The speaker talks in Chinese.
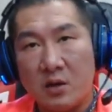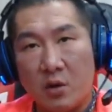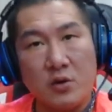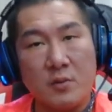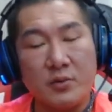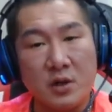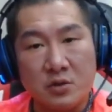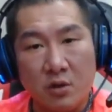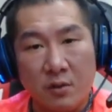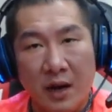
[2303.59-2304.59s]
官员不能
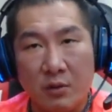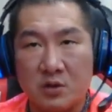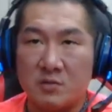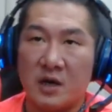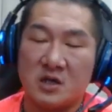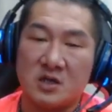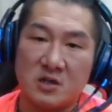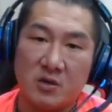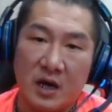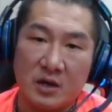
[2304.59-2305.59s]
做吗？为什么要基
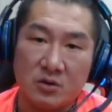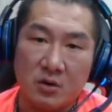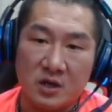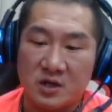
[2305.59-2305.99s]
金会来做？